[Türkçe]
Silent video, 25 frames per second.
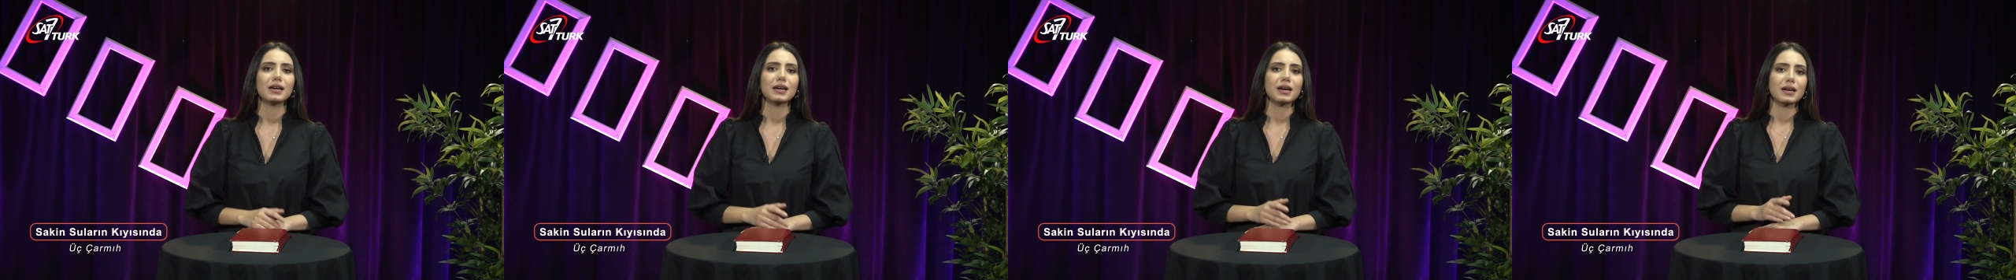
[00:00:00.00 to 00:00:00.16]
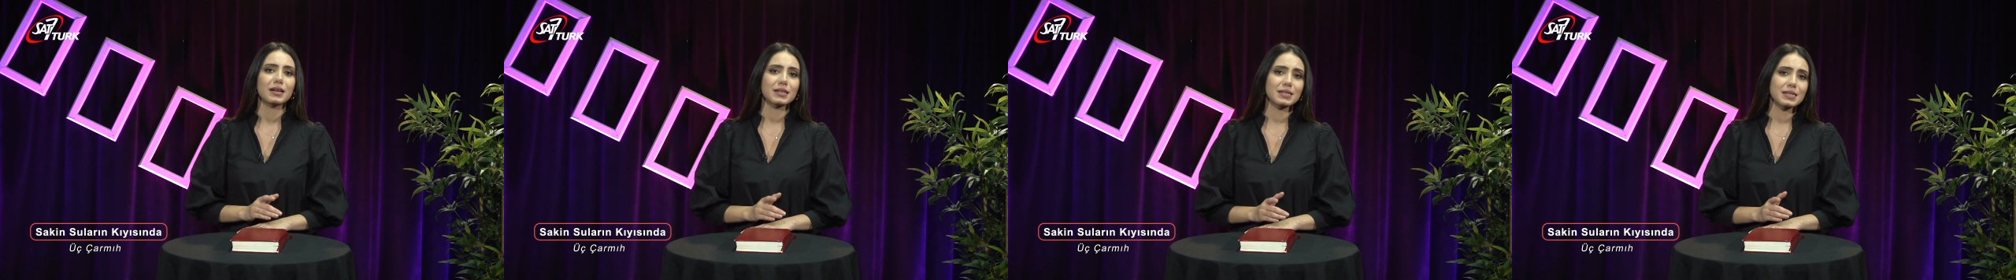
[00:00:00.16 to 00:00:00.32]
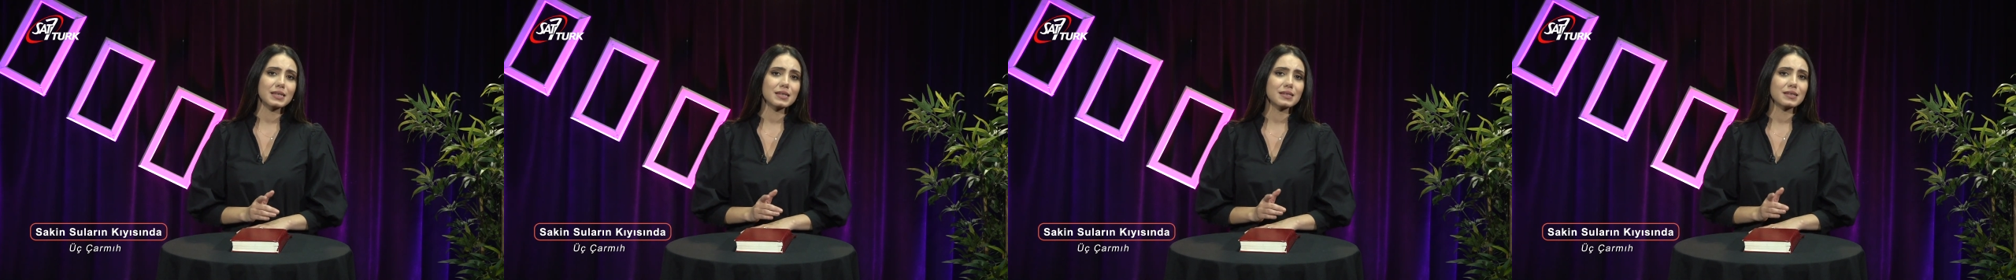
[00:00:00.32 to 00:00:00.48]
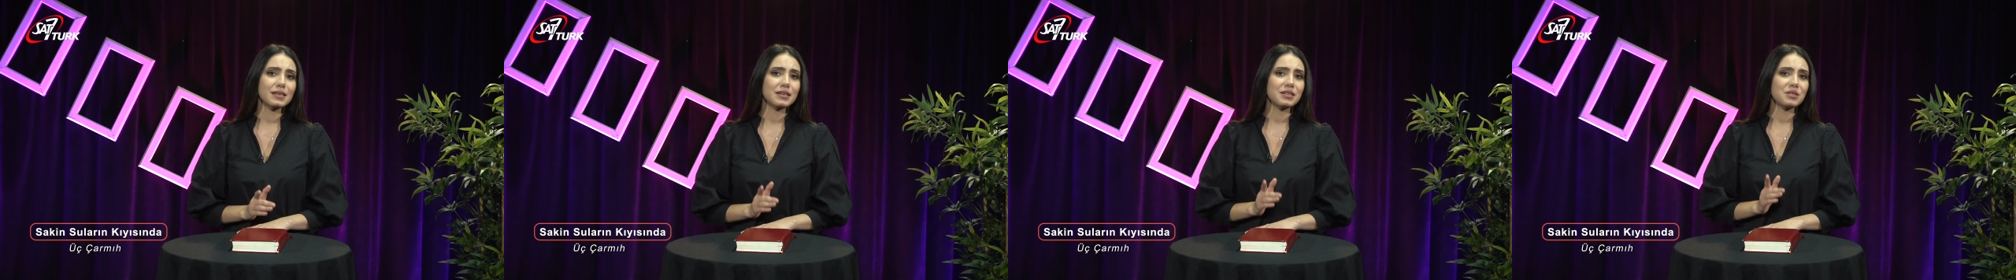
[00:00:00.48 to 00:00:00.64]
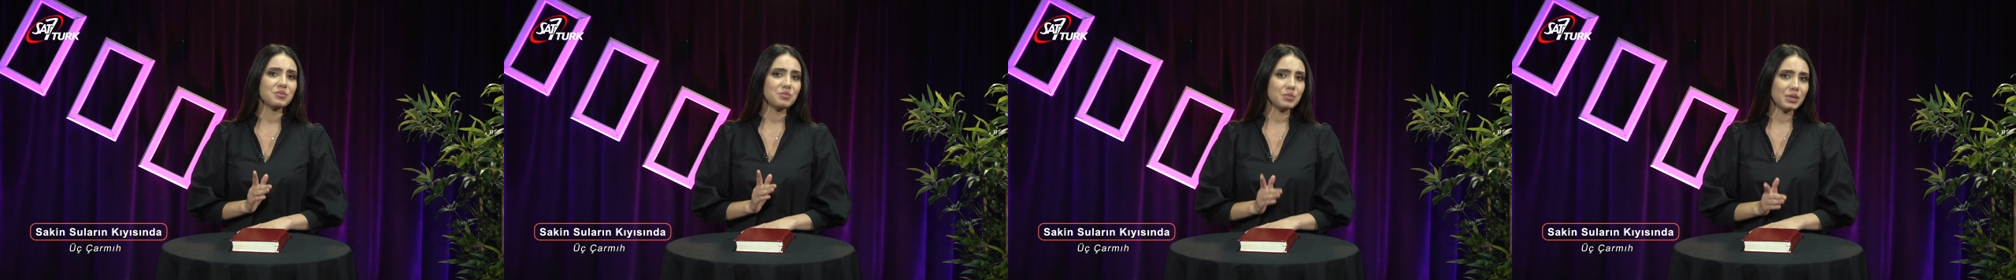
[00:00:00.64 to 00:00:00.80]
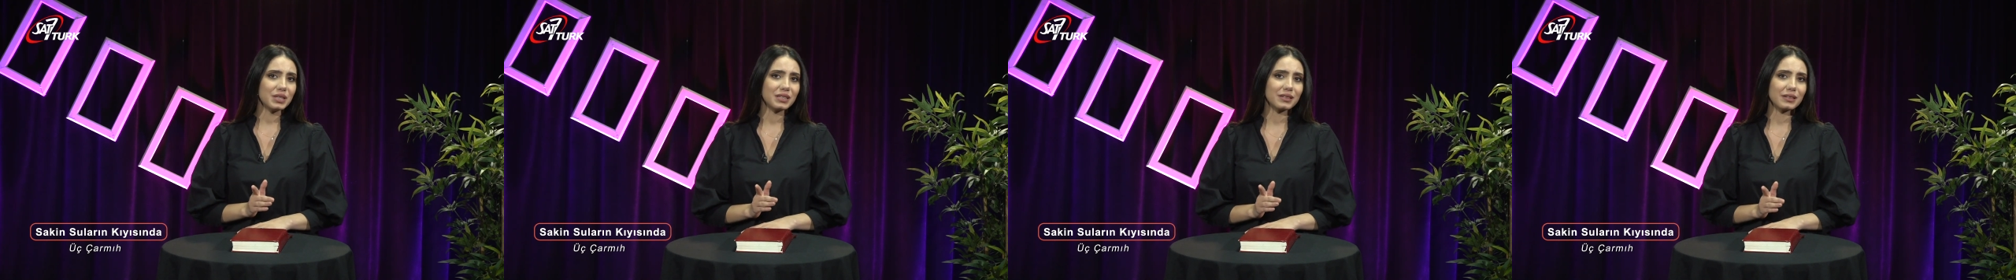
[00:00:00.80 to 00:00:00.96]

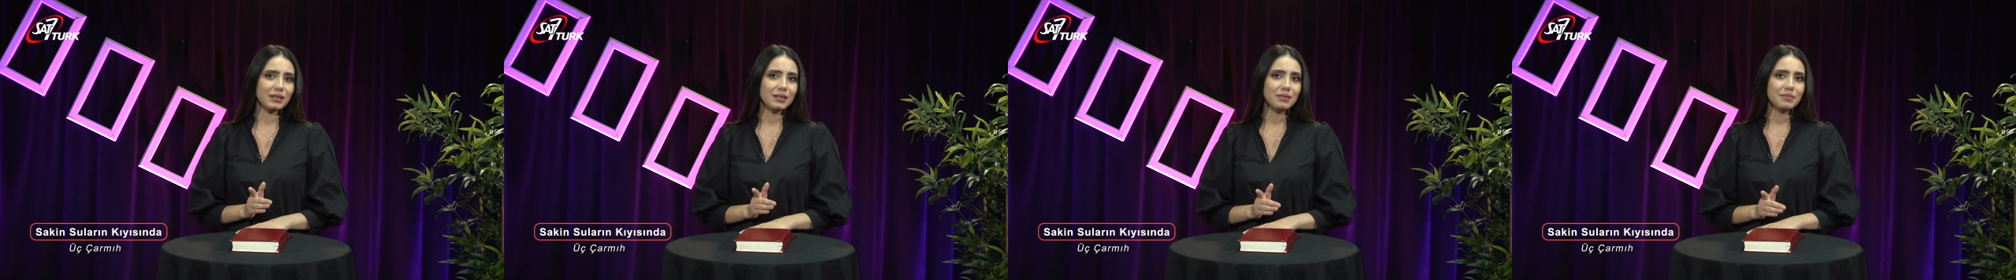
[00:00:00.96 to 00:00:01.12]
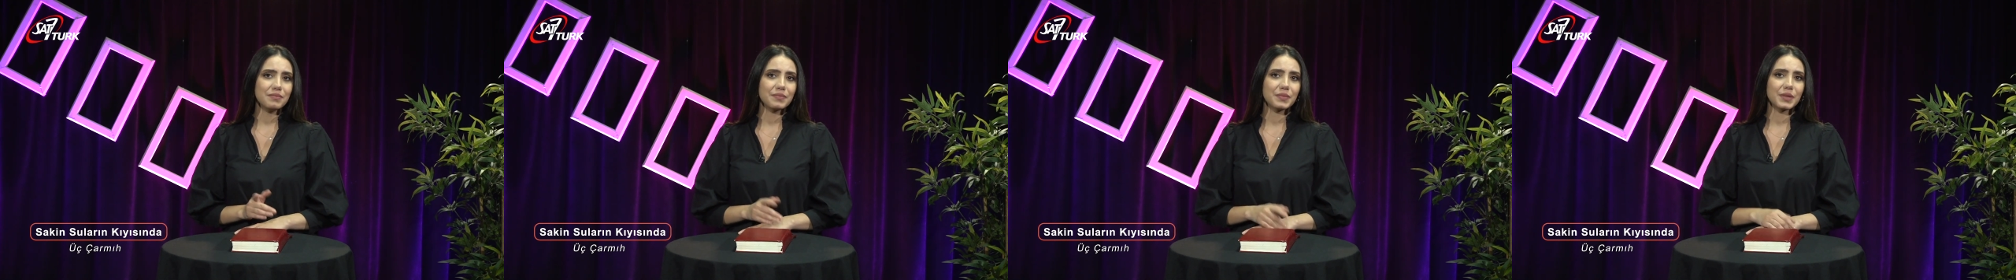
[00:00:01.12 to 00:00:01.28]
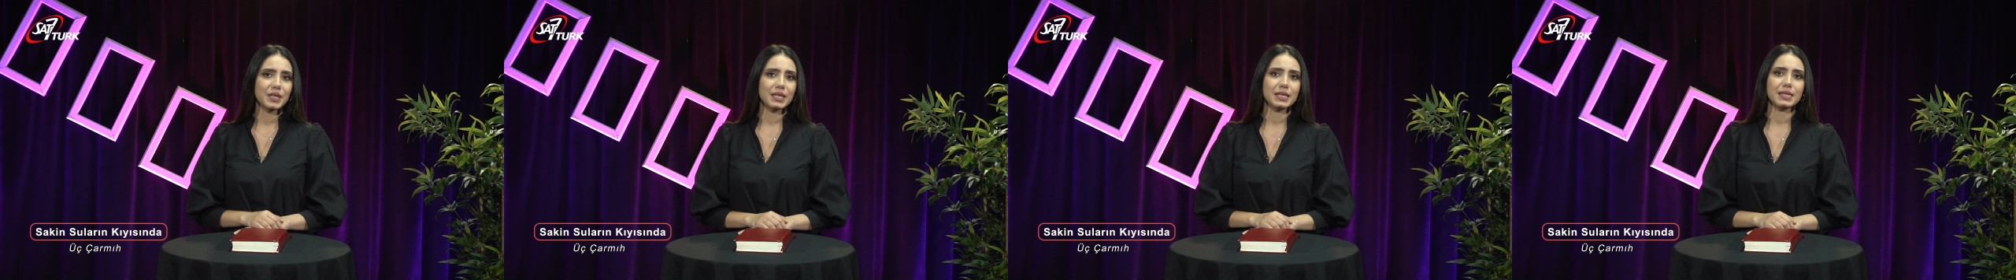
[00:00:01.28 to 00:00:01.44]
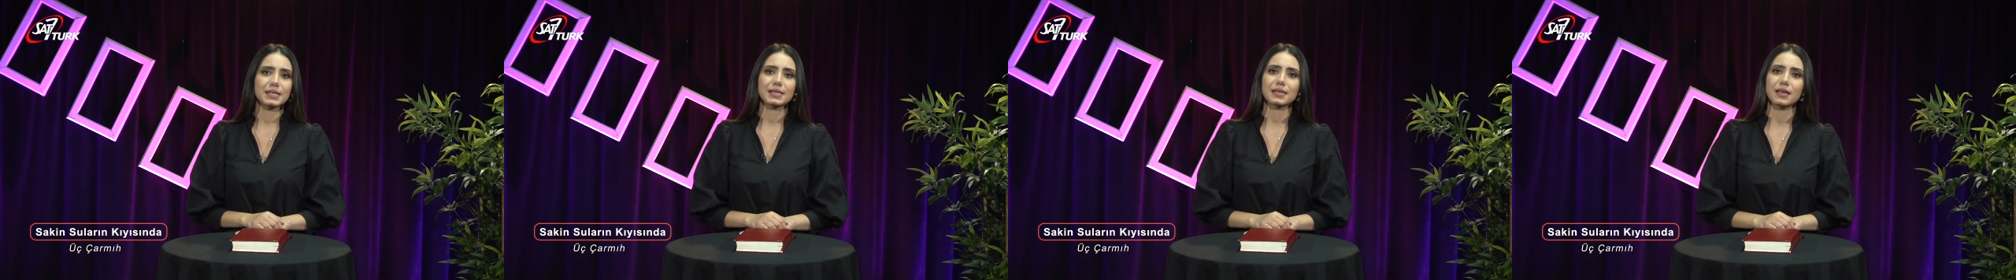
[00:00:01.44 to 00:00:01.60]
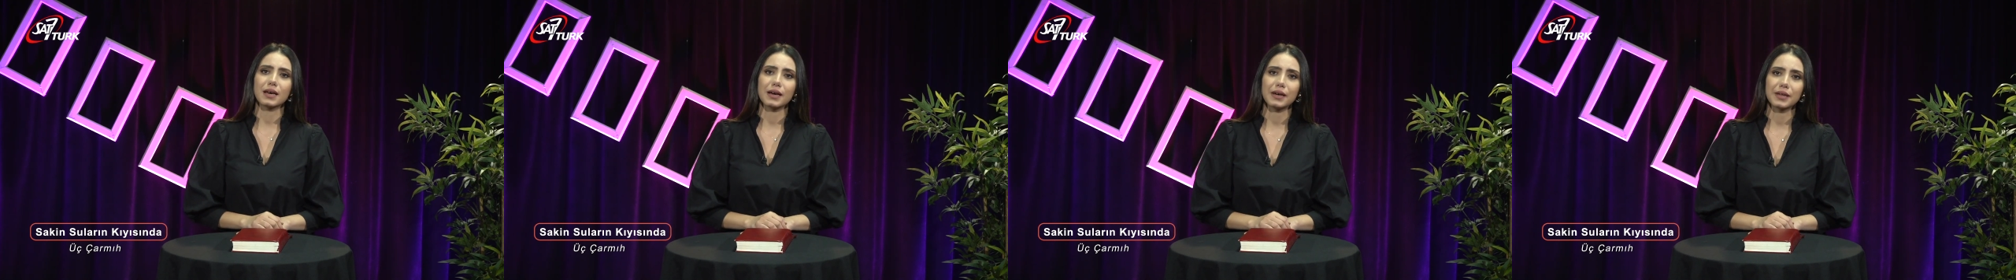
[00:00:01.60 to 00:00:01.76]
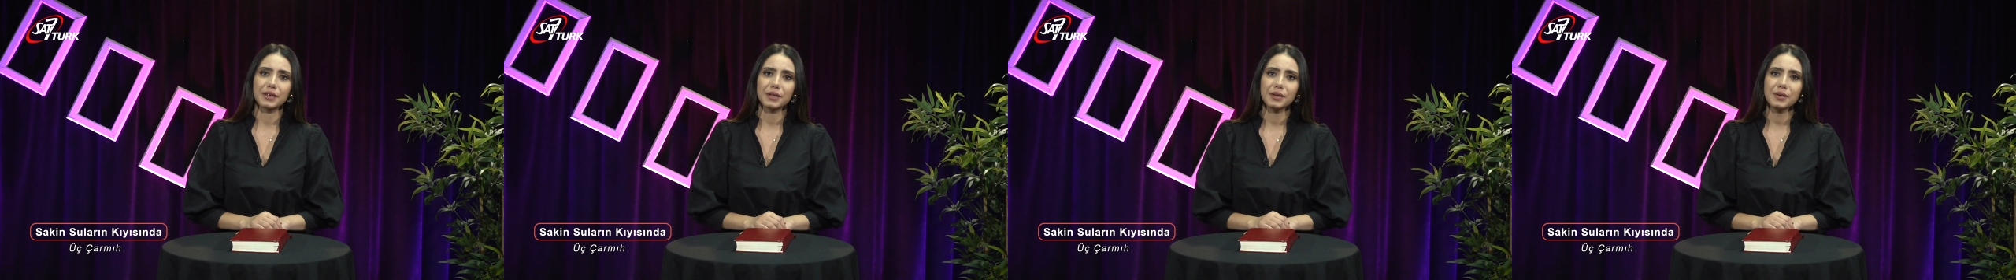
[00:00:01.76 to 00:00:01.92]
Hırsızların biri
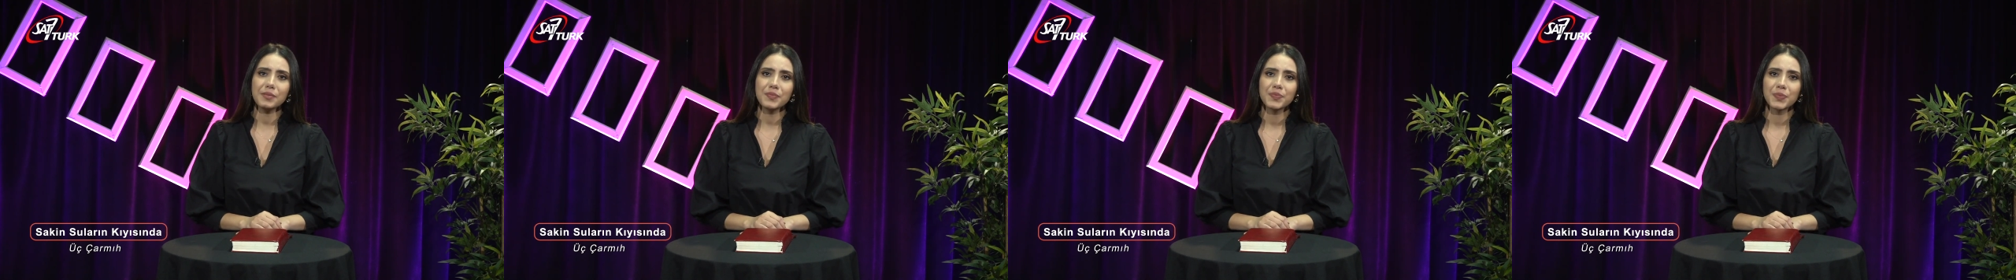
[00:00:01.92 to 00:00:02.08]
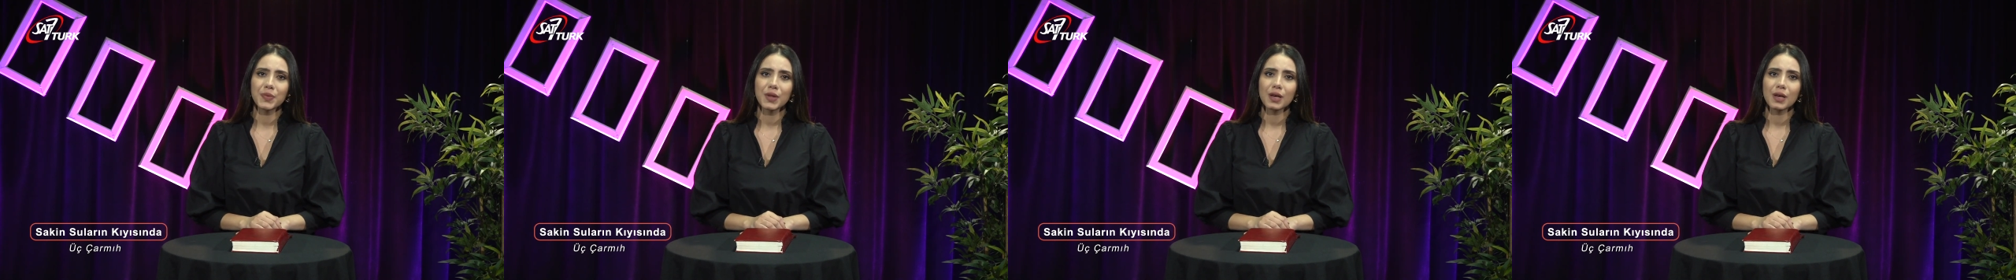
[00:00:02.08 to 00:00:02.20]
İsa'yı